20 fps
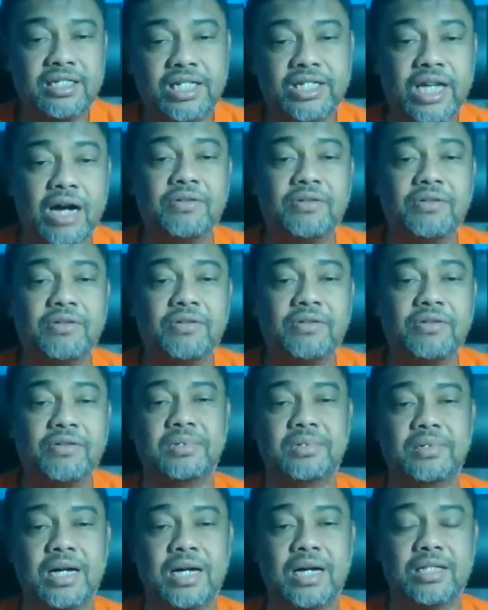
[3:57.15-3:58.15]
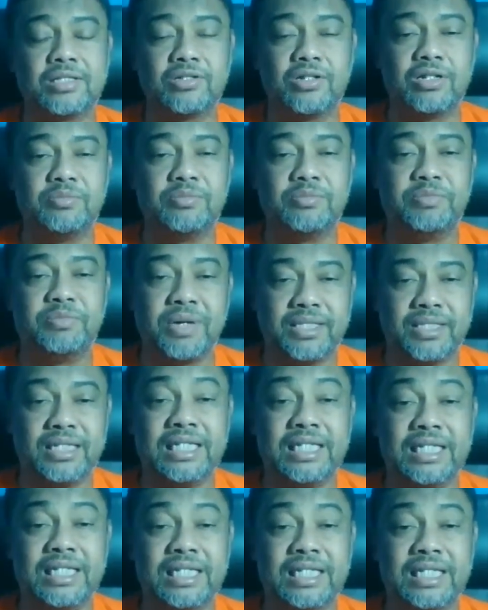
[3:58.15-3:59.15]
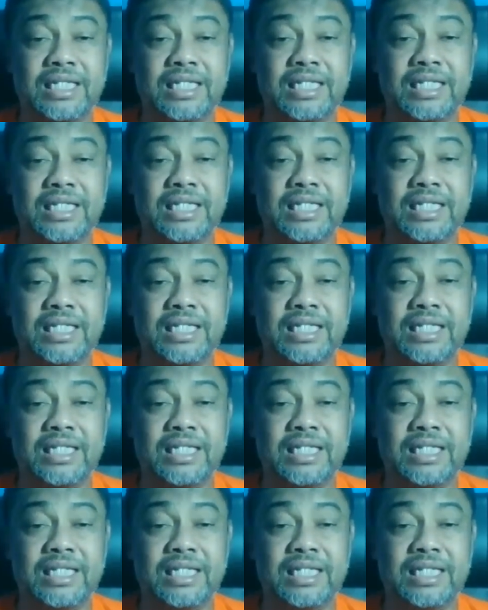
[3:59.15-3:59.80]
dan dijawab atau lebih tepatnya